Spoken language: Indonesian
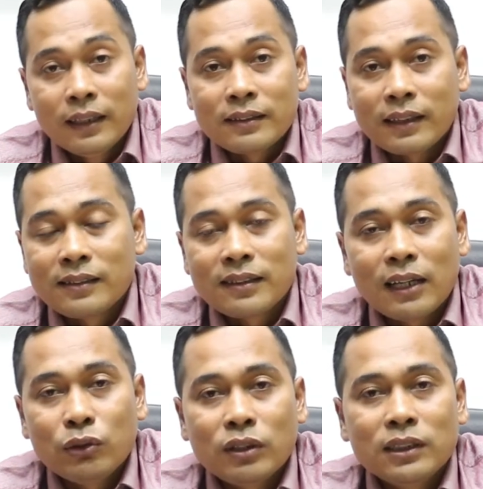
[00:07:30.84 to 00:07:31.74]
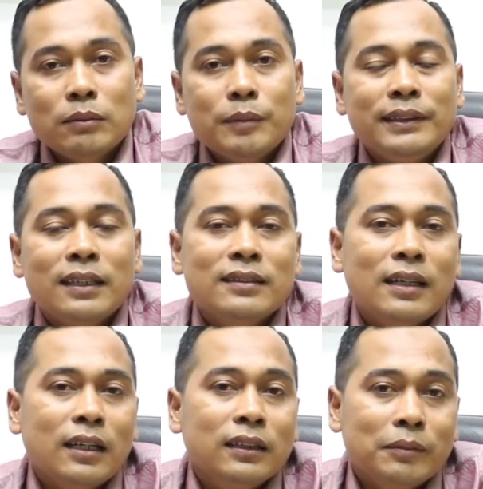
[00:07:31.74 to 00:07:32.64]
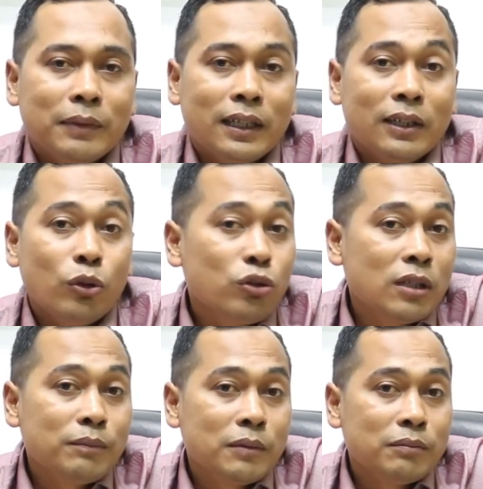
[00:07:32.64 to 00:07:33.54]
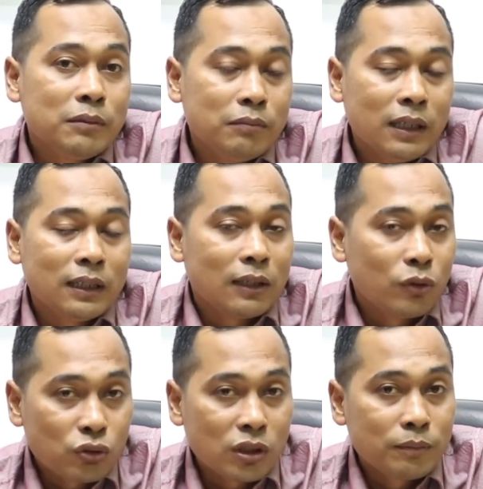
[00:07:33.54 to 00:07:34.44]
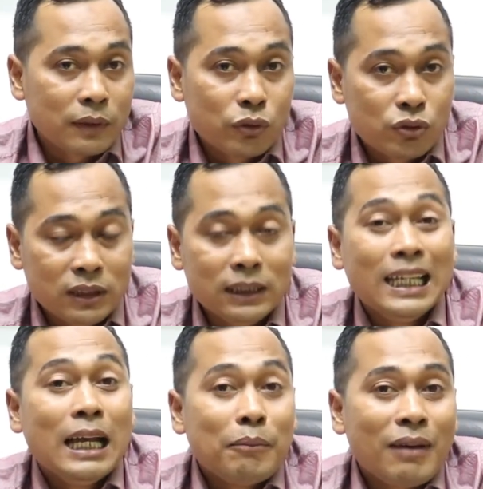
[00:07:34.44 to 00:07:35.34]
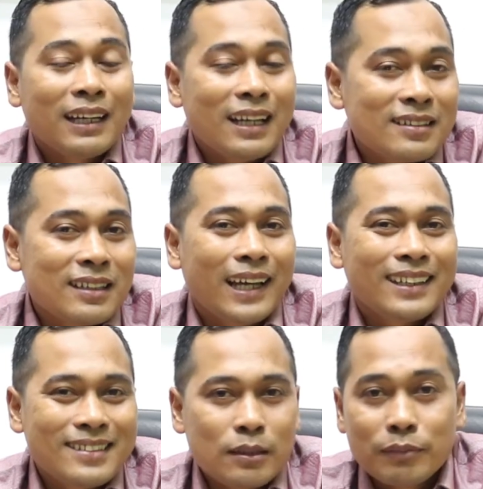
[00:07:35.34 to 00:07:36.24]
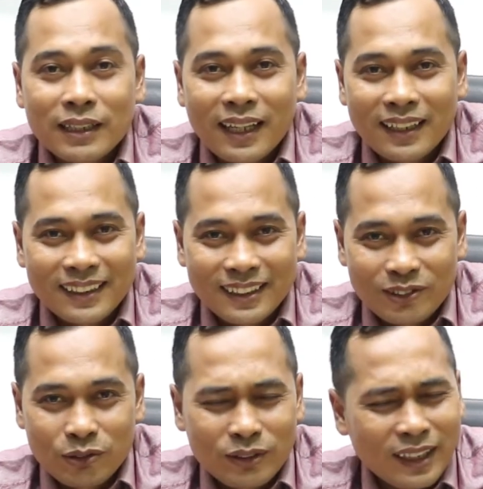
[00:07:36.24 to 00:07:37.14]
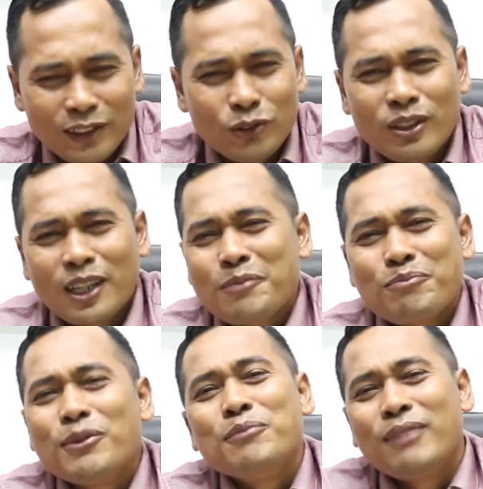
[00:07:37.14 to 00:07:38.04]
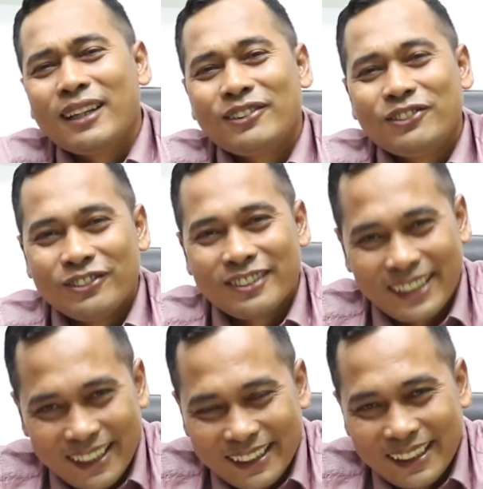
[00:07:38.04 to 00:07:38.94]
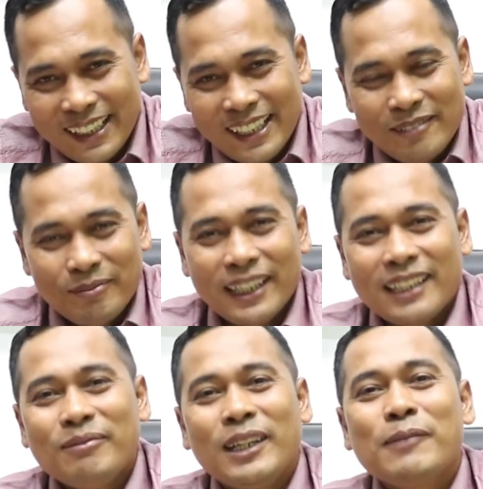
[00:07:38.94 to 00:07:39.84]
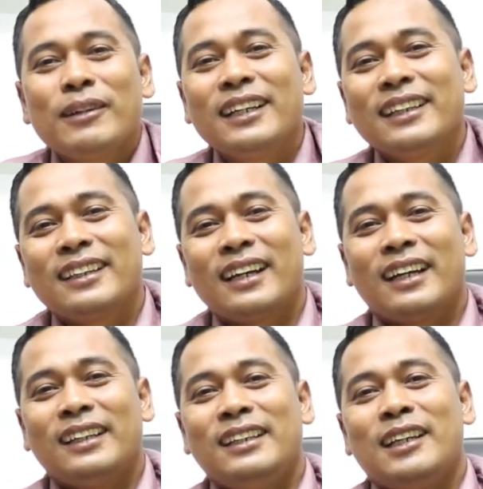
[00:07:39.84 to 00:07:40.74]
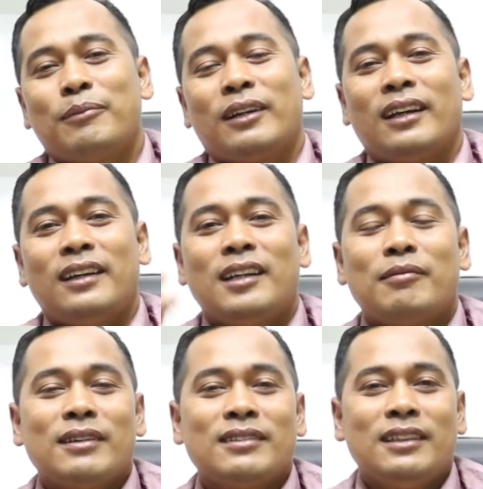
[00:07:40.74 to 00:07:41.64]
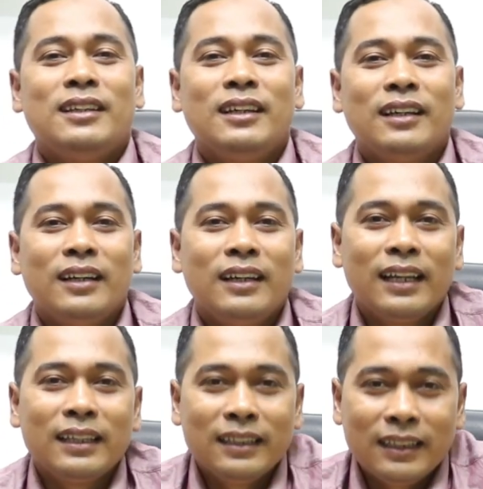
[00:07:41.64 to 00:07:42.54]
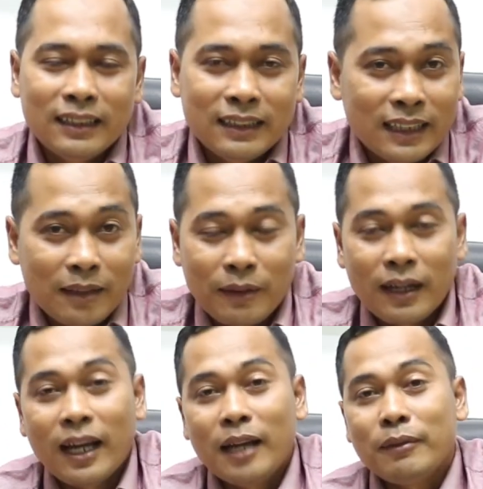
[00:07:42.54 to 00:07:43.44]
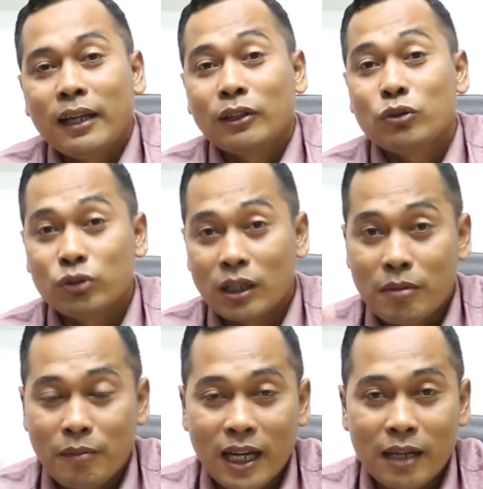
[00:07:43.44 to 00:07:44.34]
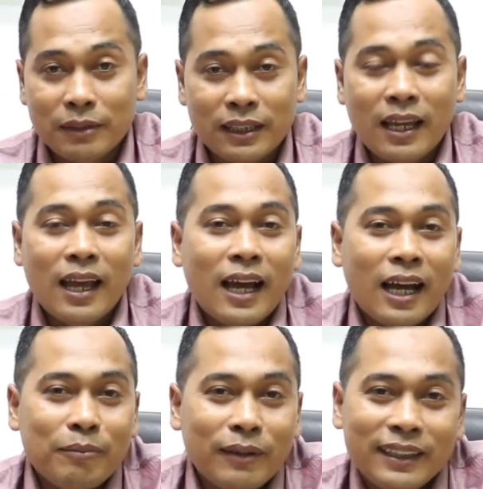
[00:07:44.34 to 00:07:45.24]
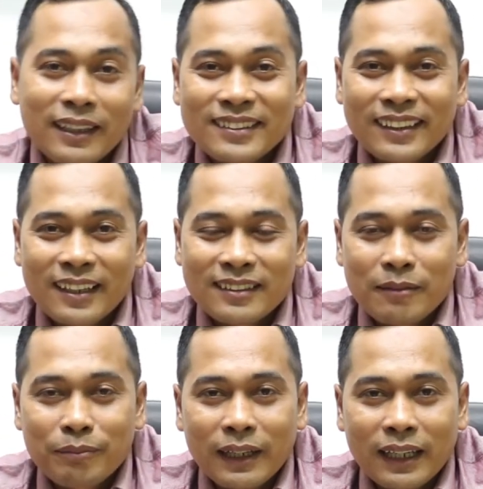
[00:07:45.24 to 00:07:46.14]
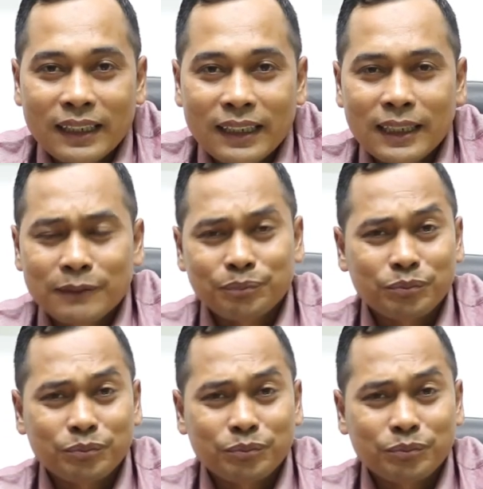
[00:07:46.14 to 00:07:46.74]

saya selalu saja meminta saran kepada dosen pembimbing dan dosen penguji pada saat seminar itu dan itu sangat membantu sekali. Baik, bagaimana keterangan ini? Apakah Anda masih uh, lagi tidak paham atau sudah memahami apa yang saya sampaikan ini?